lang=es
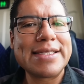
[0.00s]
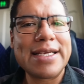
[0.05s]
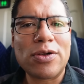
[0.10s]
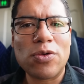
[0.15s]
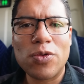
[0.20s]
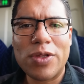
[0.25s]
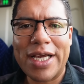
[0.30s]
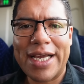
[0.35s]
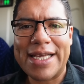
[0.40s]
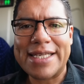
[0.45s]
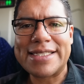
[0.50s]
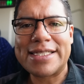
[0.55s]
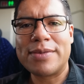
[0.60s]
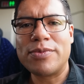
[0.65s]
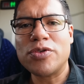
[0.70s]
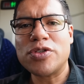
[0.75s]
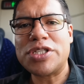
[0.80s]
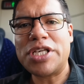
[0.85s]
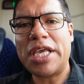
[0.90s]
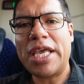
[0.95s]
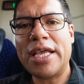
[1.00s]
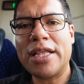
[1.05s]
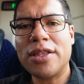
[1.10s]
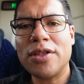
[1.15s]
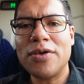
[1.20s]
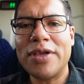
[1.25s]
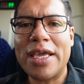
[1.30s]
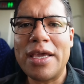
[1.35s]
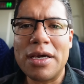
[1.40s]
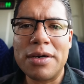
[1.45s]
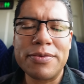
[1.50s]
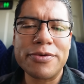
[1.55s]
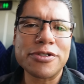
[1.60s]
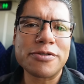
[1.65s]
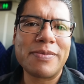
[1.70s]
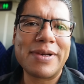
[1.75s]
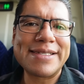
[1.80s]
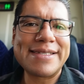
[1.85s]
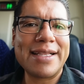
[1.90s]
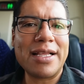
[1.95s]
la ruta que estamos siguiendo, ya llevamos
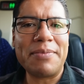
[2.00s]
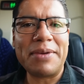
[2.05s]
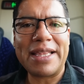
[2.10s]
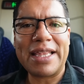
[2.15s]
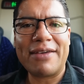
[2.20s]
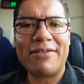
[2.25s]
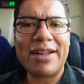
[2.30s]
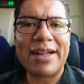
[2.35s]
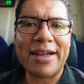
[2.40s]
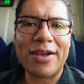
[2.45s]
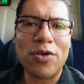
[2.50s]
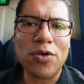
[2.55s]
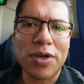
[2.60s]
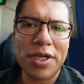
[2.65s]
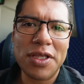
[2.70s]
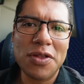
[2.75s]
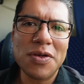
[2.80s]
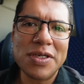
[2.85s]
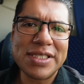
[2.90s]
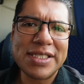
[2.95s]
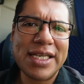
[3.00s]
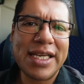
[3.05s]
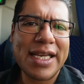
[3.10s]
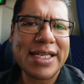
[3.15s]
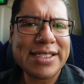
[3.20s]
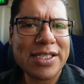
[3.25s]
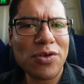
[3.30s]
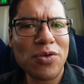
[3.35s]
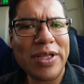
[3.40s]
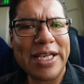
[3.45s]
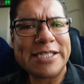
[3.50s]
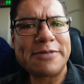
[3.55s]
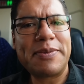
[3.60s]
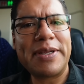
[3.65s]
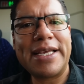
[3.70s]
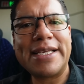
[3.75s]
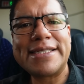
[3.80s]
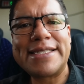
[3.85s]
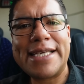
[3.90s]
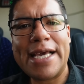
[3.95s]
más de la mitad del recorrido, así que ha sido una
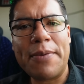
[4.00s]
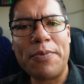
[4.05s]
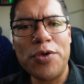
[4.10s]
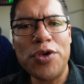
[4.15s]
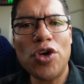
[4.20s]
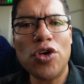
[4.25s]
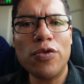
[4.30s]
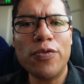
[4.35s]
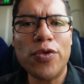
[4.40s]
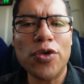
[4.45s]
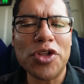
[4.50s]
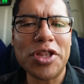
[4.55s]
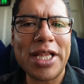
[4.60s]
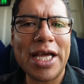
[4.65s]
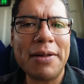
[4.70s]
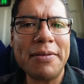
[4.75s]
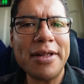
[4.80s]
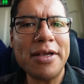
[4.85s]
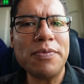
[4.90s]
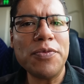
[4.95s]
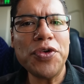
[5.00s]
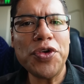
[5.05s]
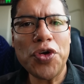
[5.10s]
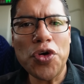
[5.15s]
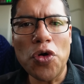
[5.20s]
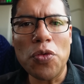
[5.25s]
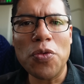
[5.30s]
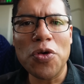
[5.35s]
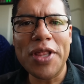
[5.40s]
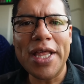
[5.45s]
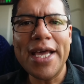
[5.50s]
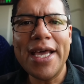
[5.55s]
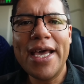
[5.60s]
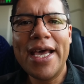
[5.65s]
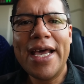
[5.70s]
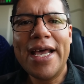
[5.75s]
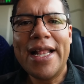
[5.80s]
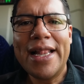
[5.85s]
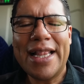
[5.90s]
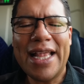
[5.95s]
experiencia muy confortable, muy cómoda,
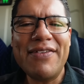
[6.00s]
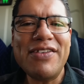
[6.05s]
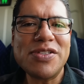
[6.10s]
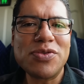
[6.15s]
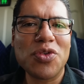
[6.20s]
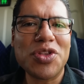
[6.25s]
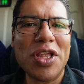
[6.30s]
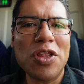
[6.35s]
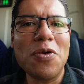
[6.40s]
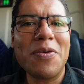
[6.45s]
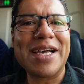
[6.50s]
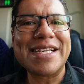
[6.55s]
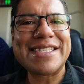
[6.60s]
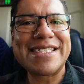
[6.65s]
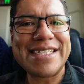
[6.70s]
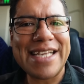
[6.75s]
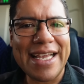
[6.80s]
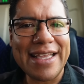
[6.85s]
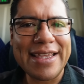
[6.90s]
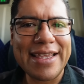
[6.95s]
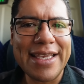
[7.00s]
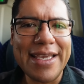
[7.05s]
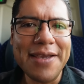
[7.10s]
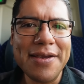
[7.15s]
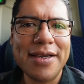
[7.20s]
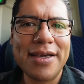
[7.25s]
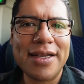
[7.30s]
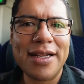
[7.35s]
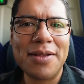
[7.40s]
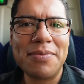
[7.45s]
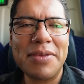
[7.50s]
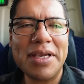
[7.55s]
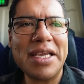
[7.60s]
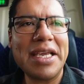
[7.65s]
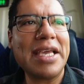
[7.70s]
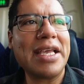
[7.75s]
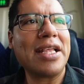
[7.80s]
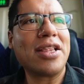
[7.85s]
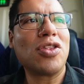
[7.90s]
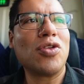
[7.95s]
la he disfrutado bastante, créanme
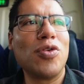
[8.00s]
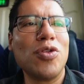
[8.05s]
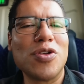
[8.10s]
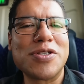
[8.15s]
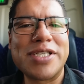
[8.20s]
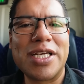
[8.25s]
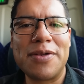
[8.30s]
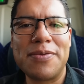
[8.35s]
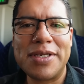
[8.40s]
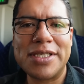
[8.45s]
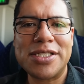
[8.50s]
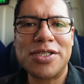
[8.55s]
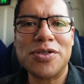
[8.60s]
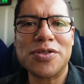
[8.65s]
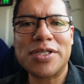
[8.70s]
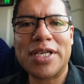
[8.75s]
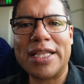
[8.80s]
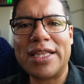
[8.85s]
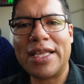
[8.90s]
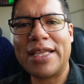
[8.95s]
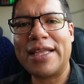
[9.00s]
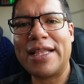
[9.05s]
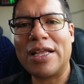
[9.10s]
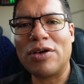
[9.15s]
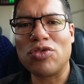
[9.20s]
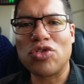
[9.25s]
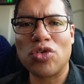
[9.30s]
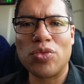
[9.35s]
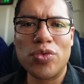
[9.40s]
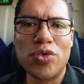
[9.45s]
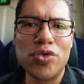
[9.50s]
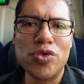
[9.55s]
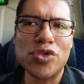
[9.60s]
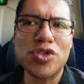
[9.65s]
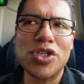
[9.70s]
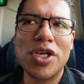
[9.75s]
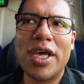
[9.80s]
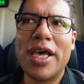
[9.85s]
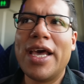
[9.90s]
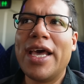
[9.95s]
que todos los servicios que tiene el
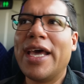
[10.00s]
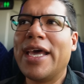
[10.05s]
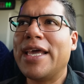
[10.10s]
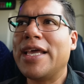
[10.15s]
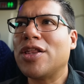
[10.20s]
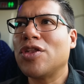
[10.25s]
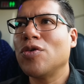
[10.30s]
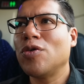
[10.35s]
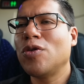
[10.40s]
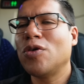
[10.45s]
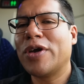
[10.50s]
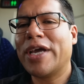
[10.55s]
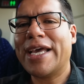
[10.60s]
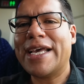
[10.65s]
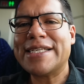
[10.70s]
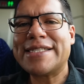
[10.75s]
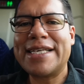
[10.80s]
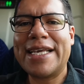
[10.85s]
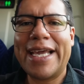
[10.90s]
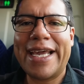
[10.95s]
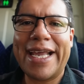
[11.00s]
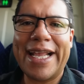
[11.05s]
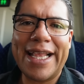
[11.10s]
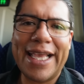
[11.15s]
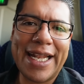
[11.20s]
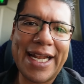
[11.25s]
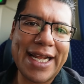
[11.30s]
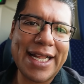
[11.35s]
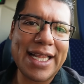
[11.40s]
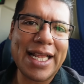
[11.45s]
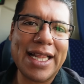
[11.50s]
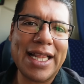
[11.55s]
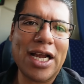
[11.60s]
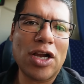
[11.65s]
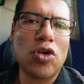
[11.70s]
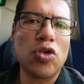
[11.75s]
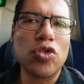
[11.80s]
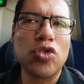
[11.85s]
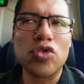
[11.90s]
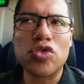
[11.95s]
autobús y todo lo que es en general la
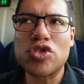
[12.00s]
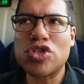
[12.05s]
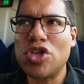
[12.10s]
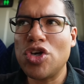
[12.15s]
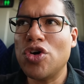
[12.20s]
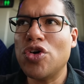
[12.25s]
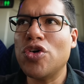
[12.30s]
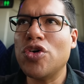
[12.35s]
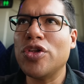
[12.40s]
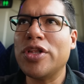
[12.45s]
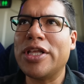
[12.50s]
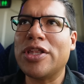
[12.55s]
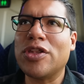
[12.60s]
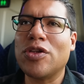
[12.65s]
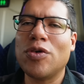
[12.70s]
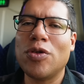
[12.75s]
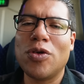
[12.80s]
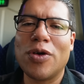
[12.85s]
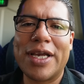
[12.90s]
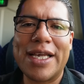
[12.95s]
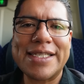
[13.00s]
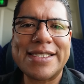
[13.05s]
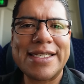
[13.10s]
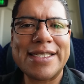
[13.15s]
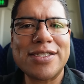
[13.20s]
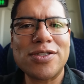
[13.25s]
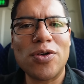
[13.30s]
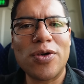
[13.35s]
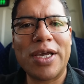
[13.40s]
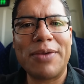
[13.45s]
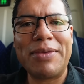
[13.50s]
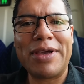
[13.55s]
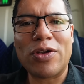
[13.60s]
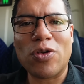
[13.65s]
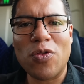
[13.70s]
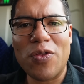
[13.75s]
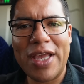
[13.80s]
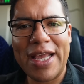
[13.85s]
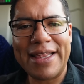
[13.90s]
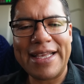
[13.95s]
conducción y todo lo que es esto que me
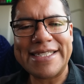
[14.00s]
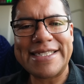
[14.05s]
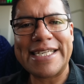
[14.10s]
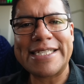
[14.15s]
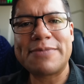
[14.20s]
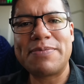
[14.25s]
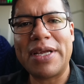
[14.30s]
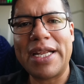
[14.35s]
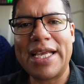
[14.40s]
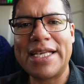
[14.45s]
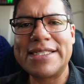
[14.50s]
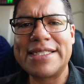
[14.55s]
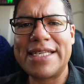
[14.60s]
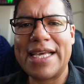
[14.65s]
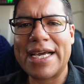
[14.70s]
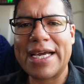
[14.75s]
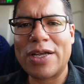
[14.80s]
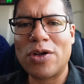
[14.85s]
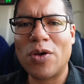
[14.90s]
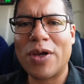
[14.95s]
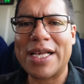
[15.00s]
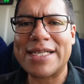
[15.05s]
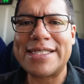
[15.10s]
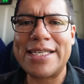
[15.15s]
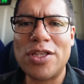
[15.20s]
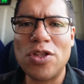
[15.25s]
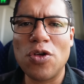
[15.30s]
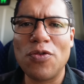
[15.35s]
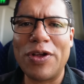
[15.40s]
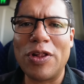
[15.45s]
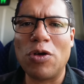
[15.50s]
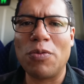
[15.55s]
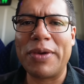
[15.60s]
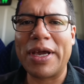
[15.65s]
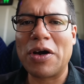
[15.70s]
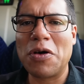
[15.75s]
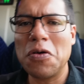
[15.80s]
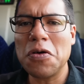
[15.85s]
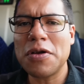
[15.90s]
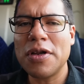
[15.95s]
rodea en esta experiencia, creo que ha sido de lo
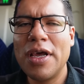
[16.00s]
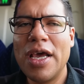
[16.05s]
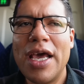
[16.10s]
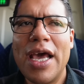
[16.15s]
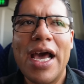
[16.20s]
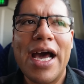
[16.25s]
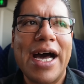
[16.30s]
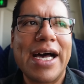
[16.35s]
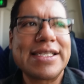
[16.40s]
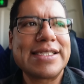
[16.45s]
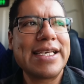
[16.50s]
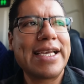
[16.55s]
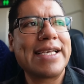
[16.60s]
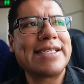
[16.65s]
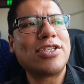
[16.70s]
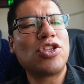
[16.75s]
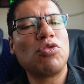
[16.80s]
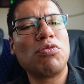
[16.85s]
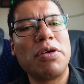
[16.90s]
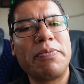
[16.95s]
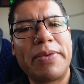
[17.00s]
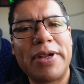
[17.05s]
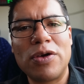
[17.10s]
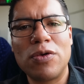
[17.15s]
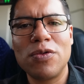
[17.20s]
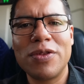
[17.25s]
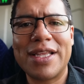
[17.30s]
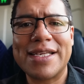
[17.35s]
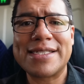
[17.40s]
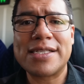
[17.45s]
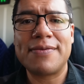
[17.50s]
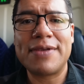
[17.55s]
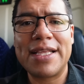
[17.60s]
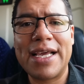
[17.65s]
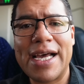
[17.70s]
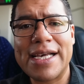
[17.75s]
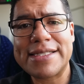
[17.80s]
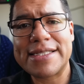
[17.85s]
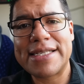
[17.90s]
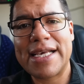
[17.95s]
mejor, así que si tú me preguntas, David
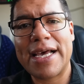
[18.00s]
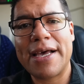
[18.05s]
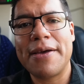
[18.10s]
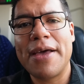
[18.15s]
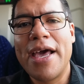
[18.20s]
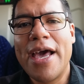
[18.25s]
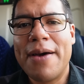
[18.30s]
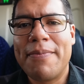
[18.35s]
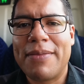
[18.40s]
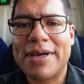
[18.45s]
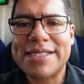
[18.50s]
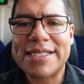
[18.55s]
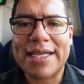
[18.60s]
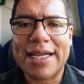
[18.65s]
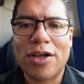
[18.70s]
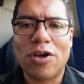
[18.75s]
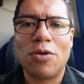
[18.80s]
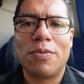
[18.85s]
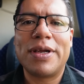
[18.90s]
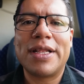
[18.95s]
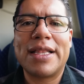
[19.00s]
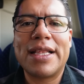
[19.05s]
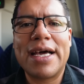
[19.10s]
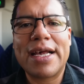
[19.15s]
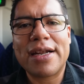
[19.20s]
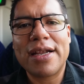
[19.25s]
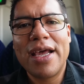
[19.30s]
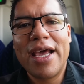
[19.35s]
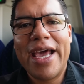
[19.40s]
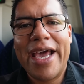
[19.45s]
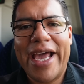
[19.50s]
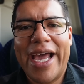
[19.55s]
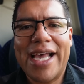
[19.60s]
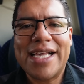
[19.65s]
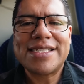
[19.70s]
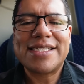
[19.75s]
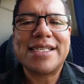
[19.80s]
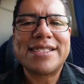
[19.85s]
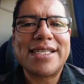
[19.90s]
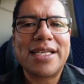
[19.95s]
Gasca, ¿vas a recomendar
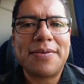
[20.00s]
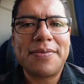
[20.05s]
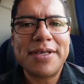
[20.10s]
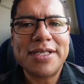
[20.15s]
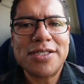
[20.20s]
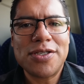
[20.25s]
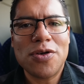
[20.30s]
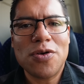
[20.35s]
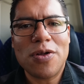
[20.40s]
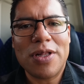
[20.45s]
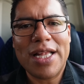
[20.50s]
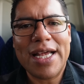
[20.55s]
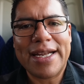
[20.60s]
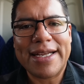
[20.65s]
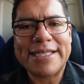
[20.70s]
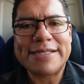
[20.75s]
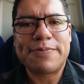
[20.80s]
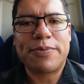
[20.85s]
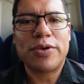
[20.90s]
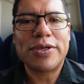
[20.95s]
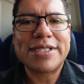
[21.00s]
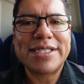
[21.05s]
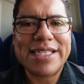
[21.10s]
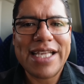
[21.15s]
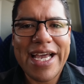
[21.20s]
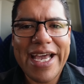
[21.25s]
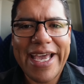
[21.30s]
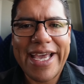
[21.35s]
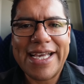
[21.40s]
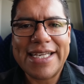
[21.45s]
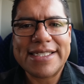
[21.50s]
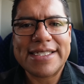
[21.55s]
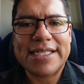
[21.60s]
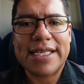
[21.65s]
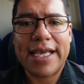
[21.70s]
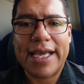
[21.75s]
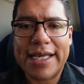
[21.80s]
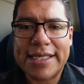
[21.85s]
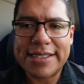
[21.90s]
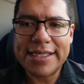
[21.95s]
este servicio? La respuesta es
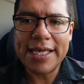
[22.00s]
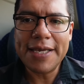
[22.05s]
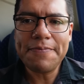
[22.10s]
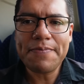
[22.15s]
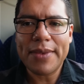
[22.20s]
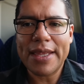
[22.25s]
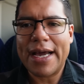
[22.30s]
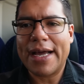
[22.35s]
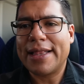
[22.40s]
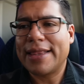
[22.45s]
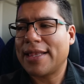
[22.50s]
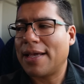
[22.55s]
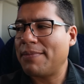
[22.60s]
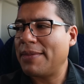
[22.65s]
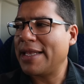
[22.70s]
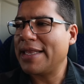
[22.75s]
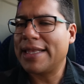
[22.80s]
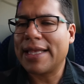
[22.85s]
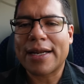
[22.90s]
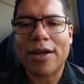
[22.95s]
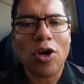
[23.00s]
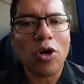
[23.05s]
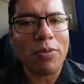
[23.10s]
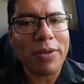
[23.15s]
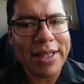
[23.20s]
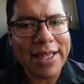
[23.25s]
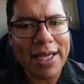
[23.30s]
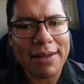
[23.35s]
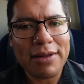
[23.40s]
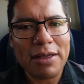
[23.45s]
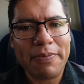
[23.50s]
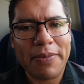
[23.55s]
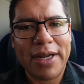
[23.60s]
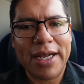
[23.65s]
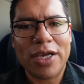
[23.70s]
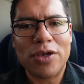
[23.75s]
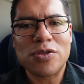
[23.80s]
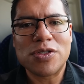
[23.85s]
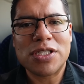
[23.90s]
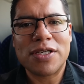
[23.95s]
que sí, altamente recomendable para
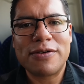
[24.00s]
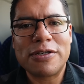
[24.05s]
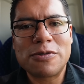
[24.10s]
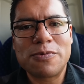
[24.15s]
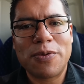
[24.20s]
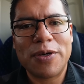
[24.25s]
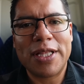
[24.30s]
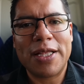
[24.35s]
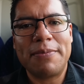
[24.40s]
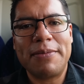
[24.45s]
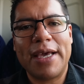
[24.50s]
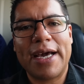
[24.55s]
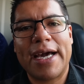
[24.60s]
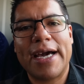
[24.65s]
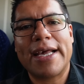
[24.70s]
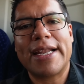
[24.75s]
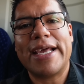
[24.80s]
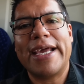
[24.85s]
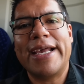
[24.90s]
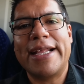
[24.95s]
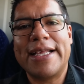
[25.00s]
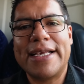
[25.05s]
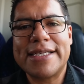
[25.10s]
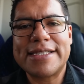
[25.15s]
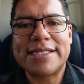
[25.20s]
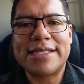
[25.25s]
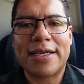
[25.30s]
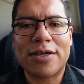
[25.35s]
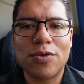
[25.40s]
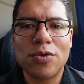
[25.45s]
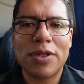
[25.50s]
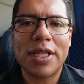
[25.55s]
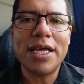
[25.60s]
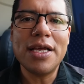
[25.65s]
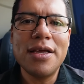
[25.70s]
que ustedes puedan viajar en esta ruta.